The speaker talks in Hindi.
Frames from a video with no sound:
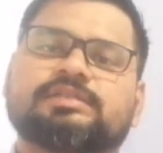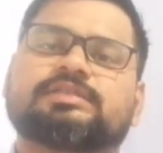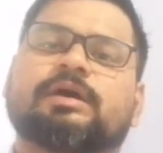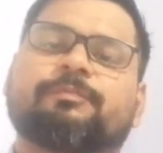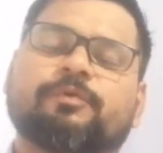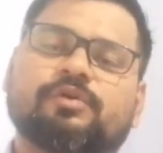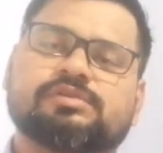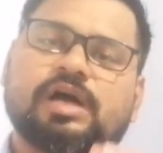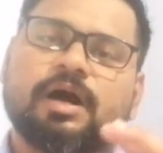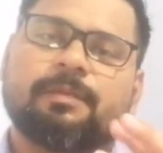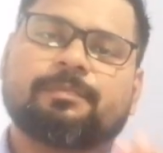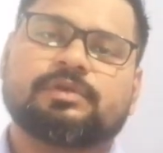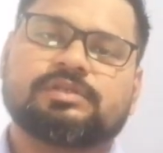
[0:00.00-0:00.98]
सपोज़
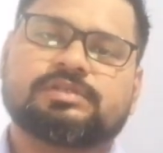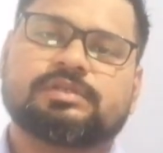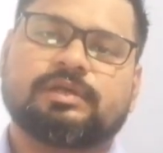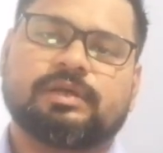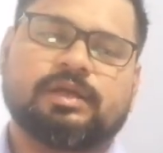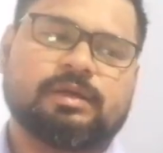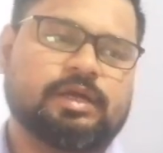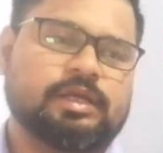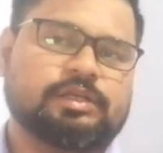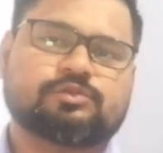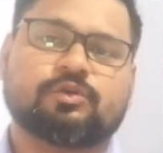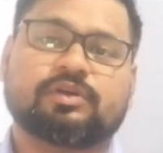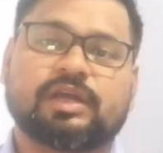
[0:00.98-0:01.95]
आप इस
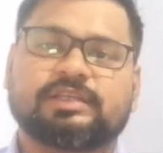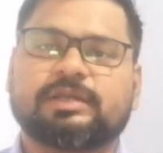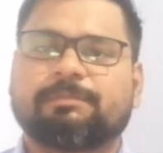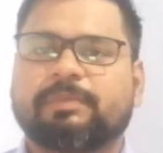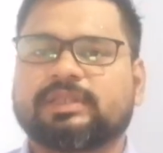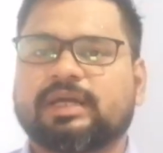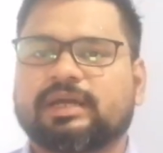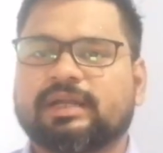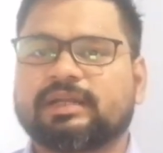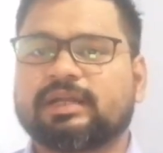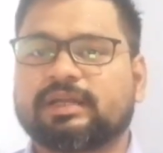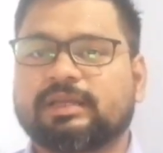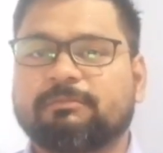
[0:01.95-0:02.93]
इसको कैसे पता
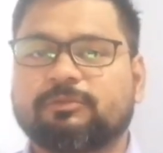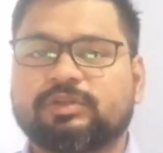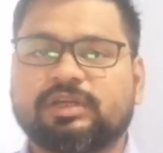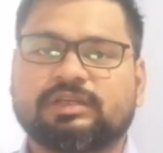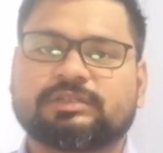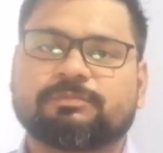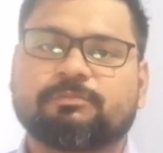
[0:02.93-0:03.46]
करेंगे कि मुझे इस